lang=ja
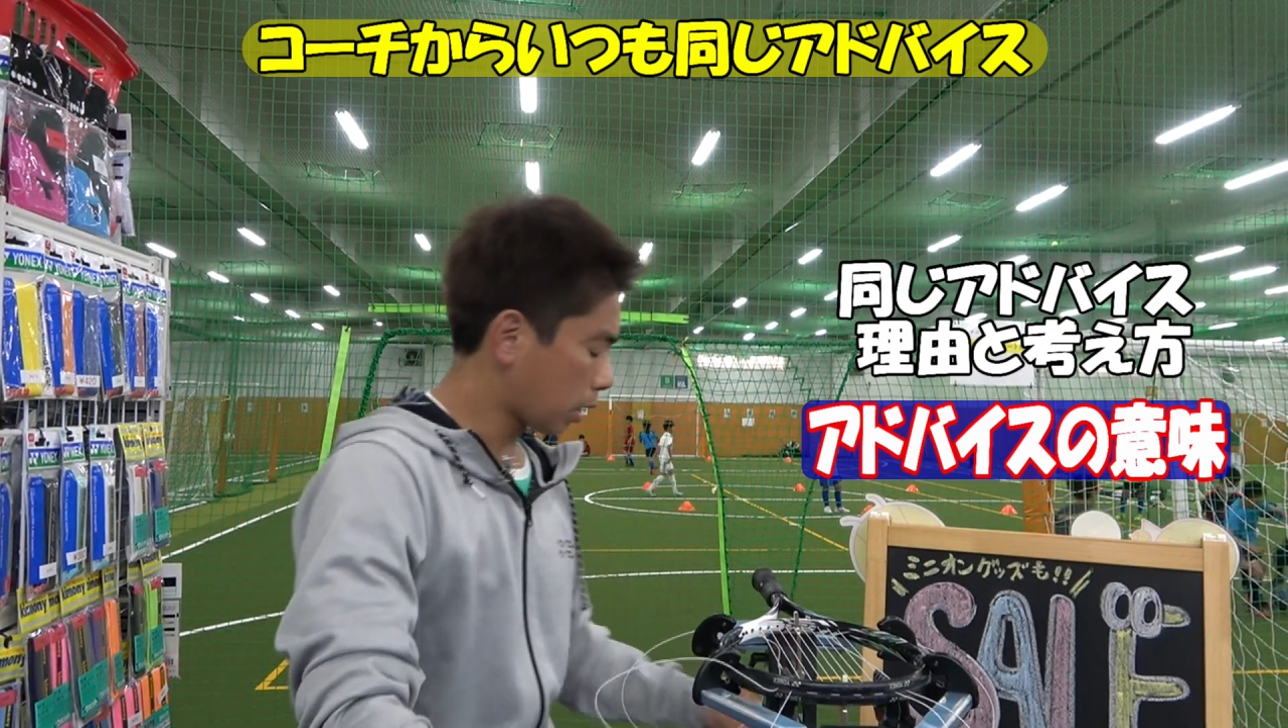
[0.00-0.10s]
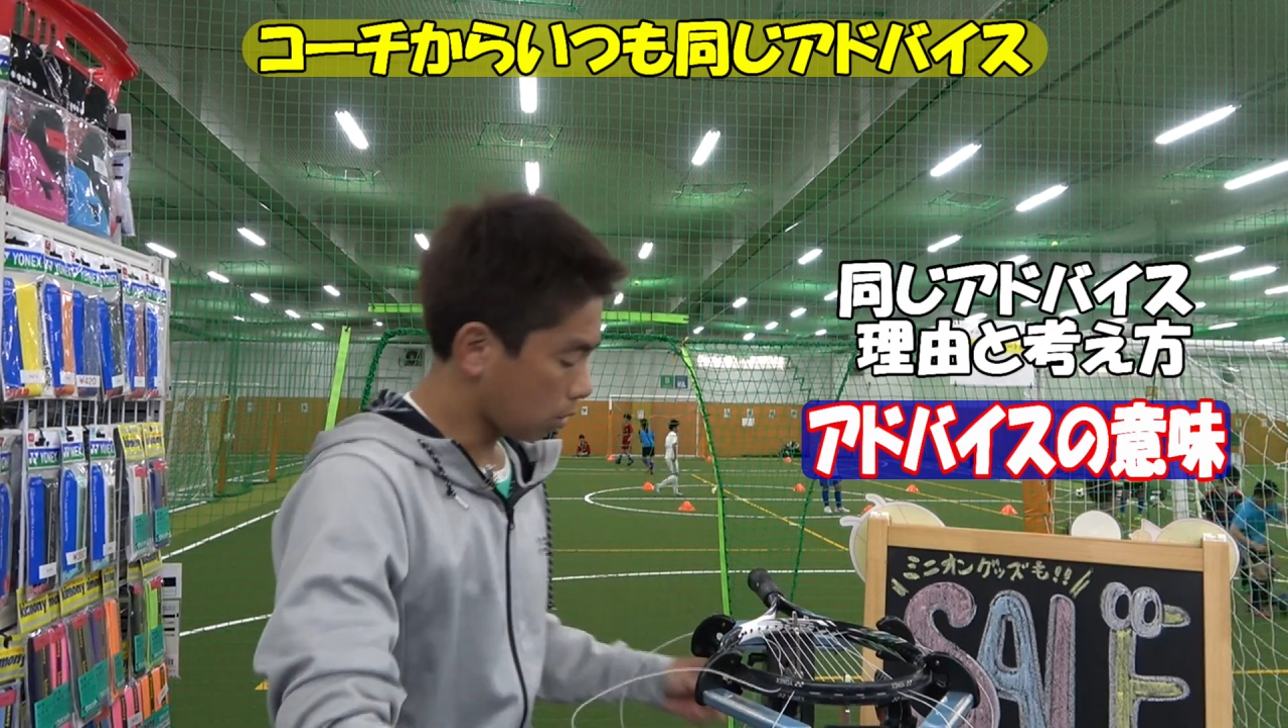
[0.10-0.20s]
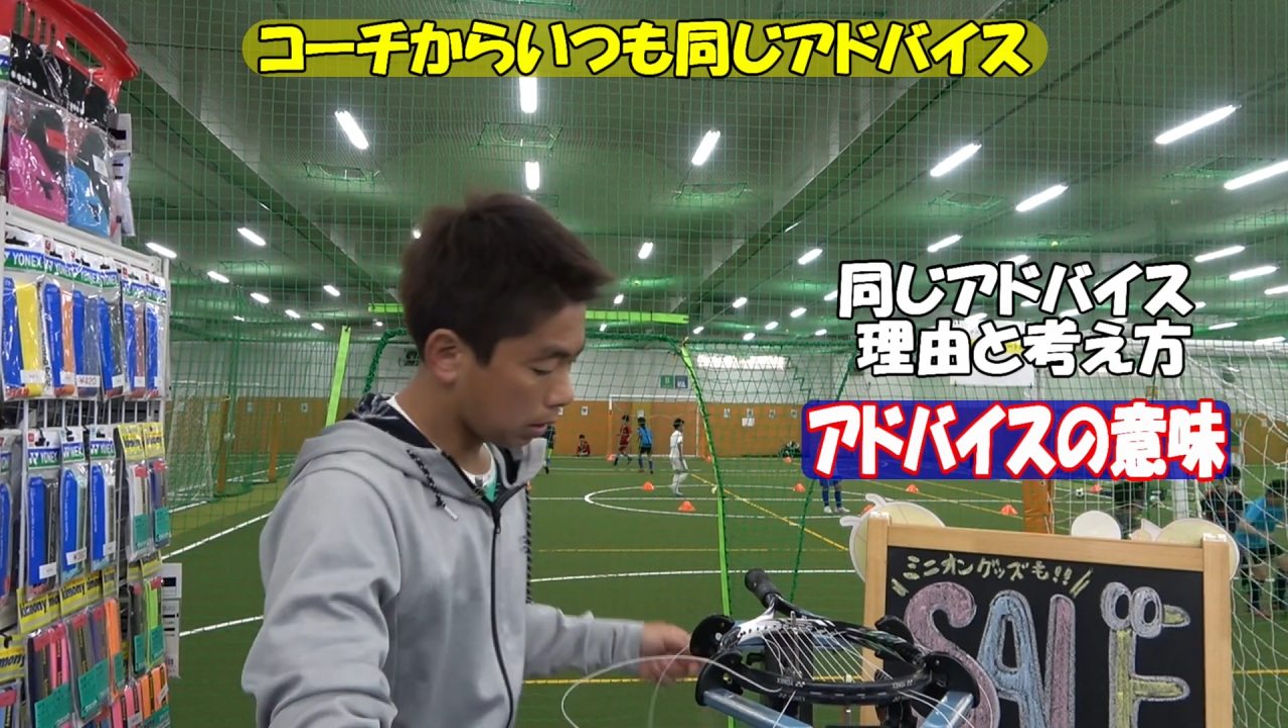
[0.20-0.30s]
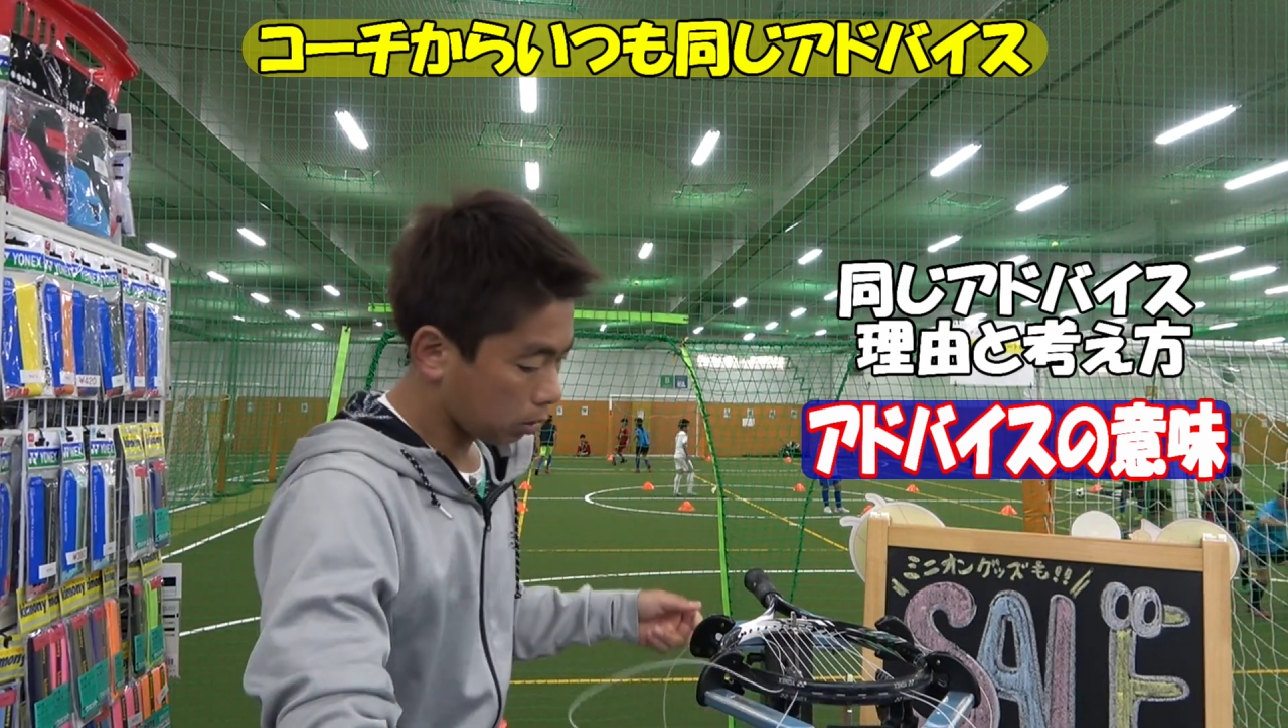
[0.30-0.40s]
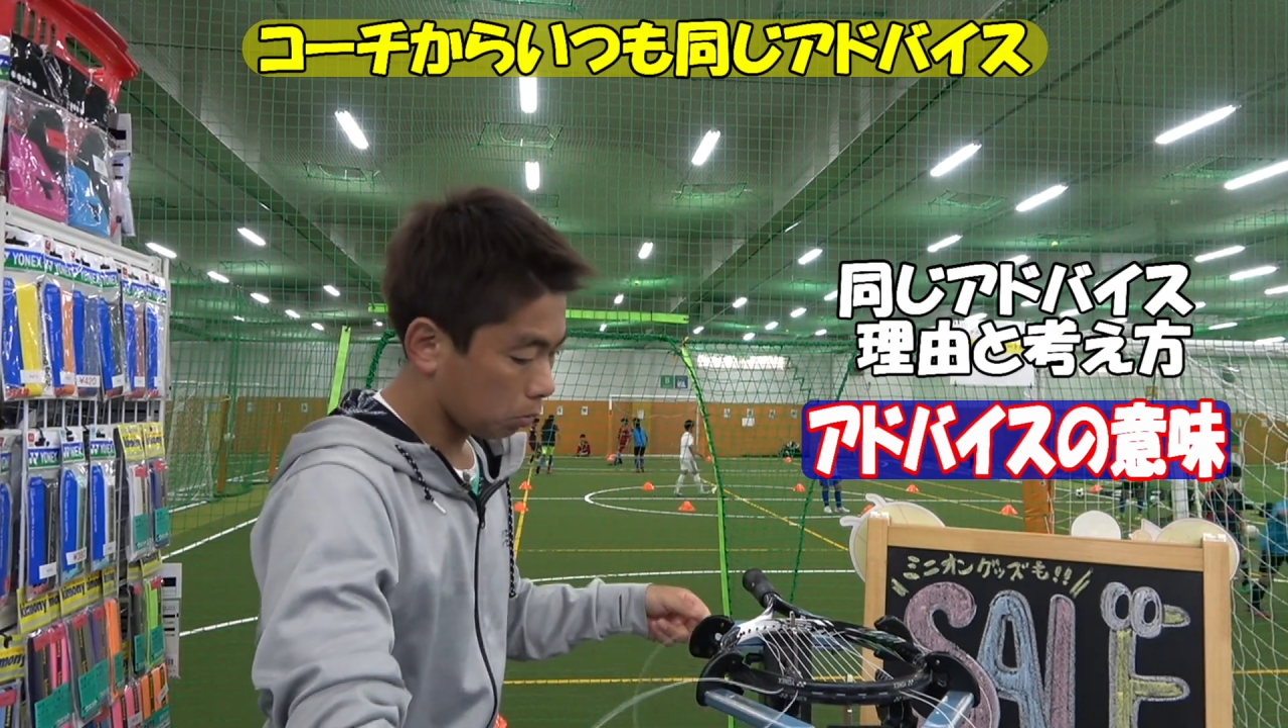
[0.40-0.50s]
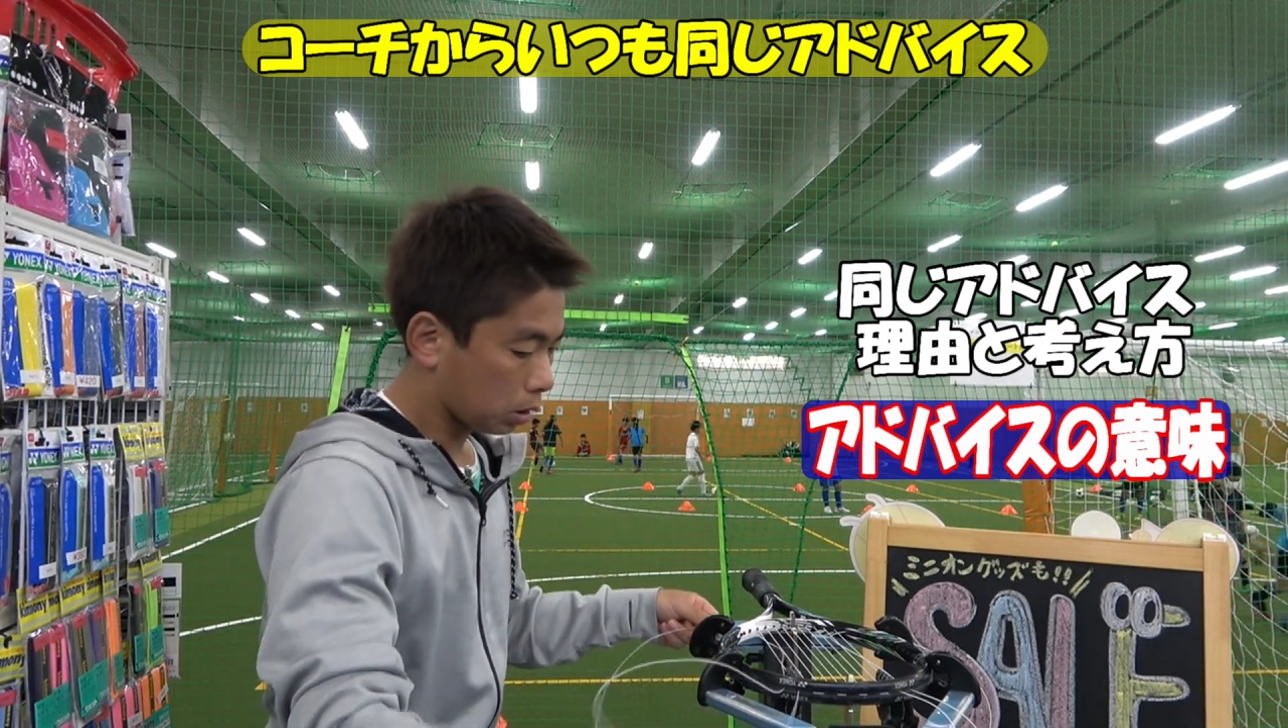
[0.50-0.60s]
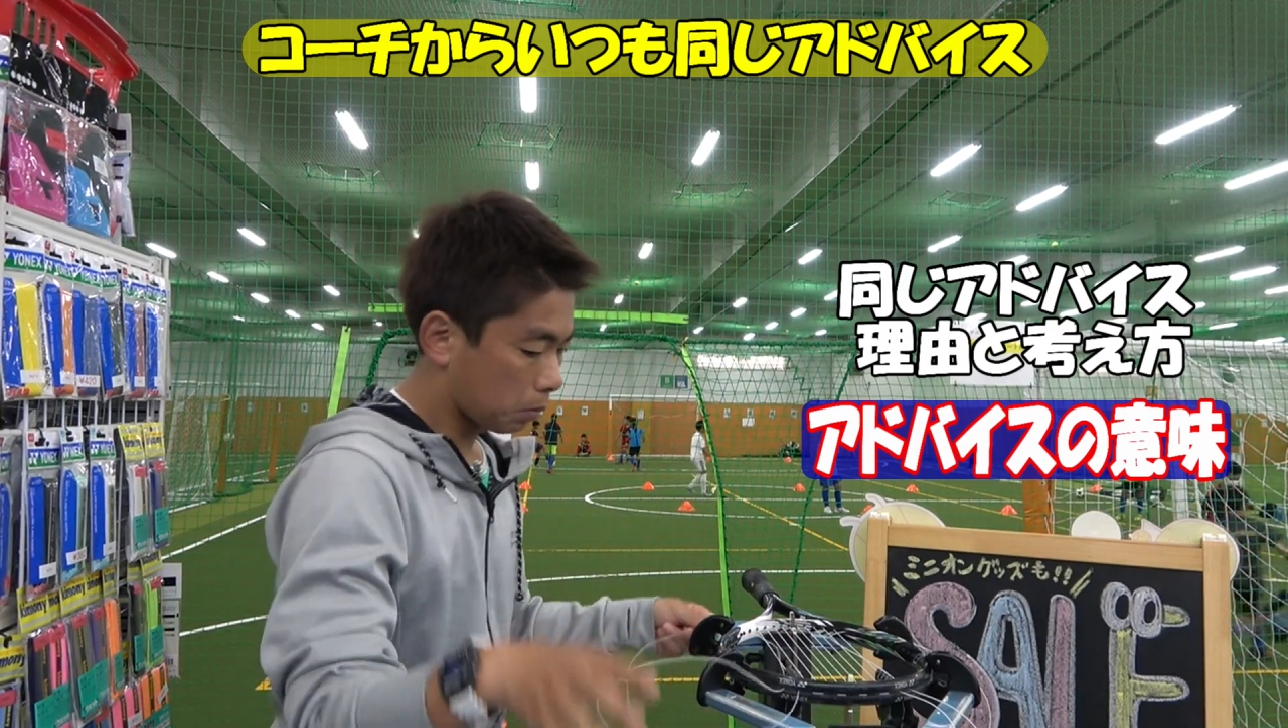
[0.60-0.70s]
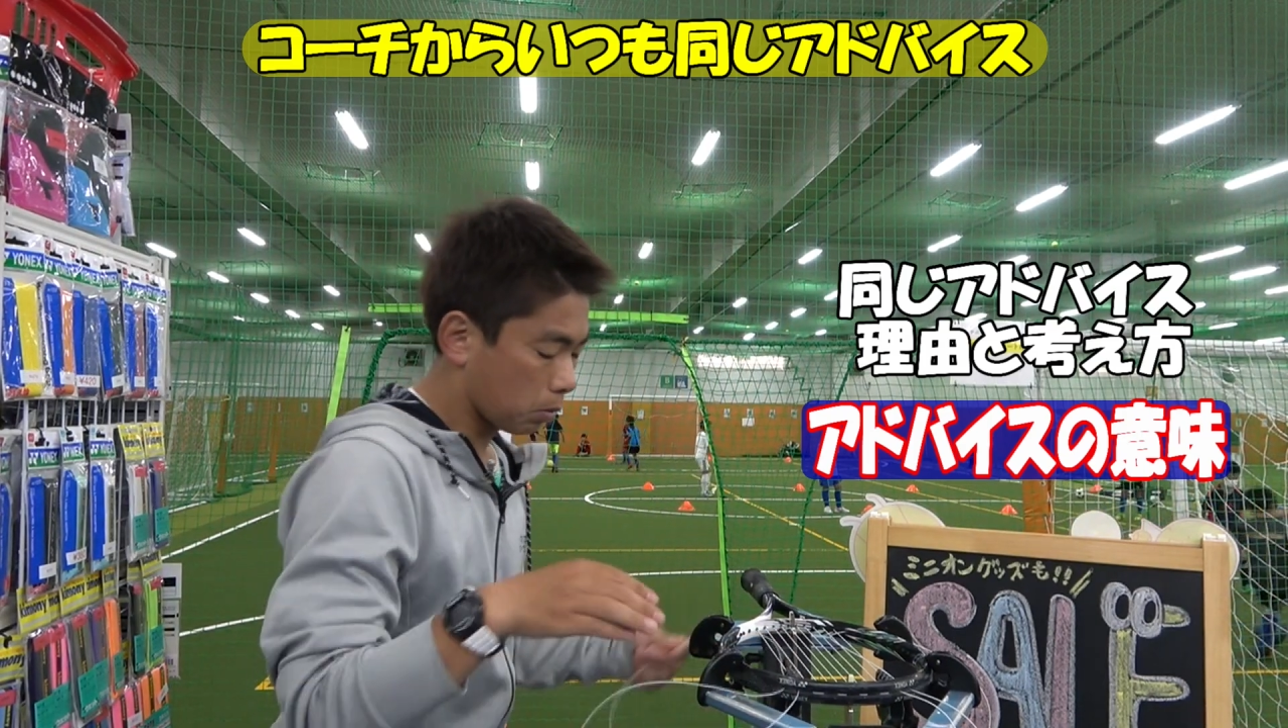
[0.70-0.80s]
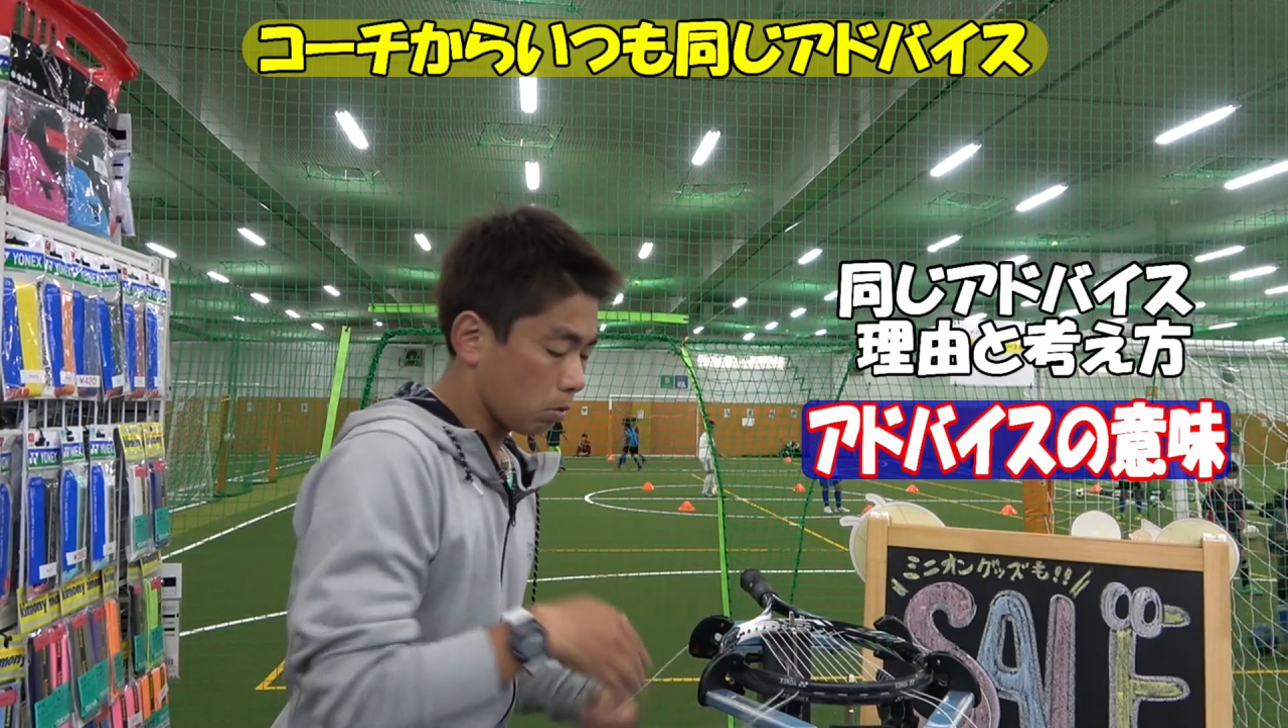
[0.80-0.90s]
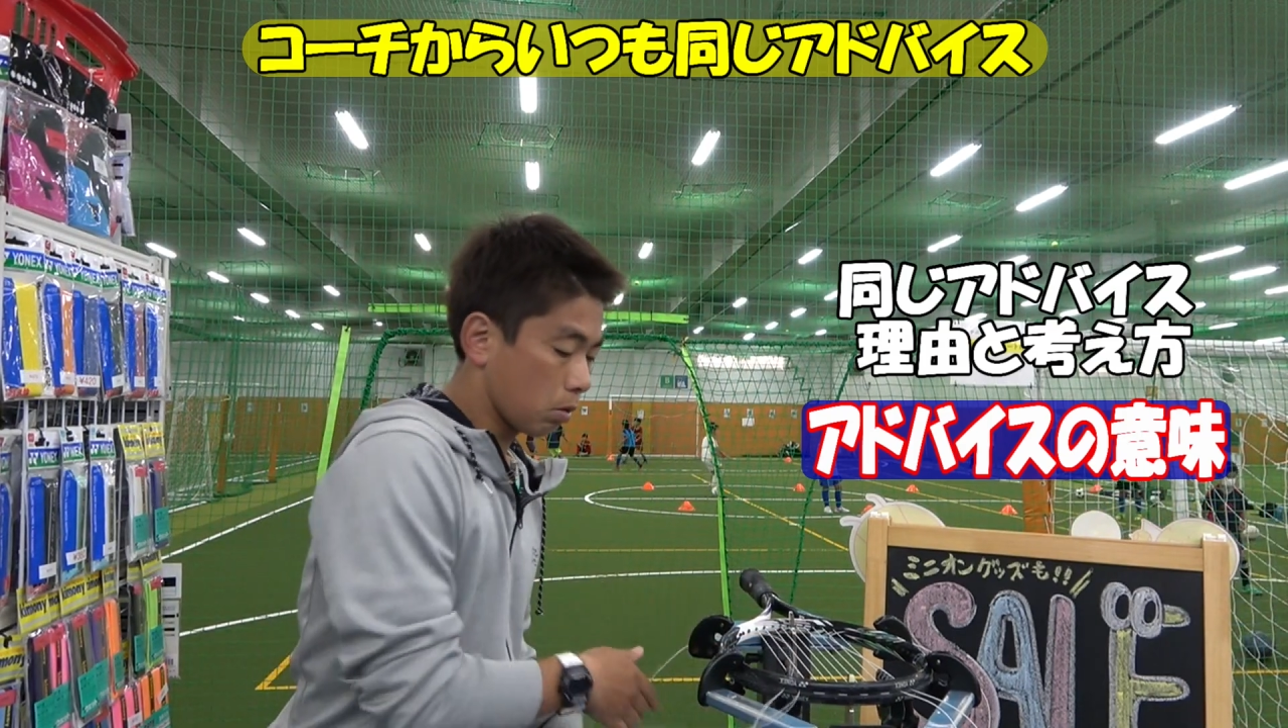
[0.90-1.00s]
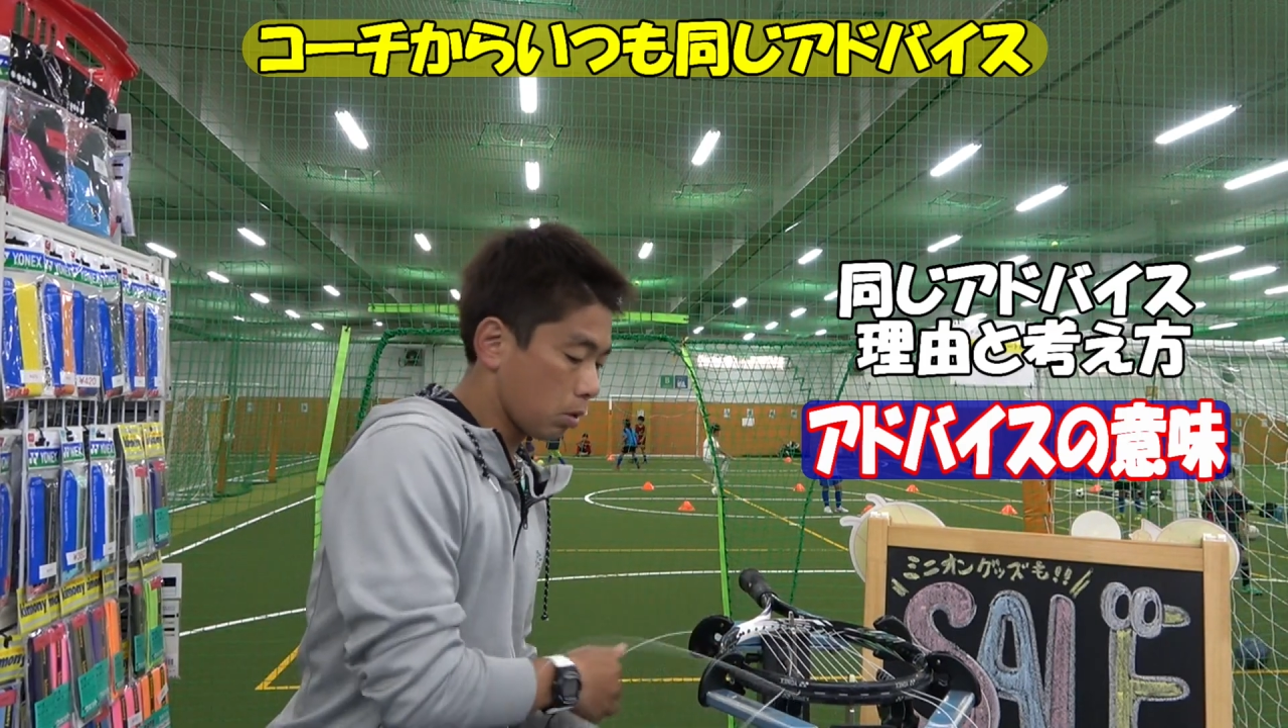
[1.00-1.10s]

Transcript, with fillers: てるなと思っても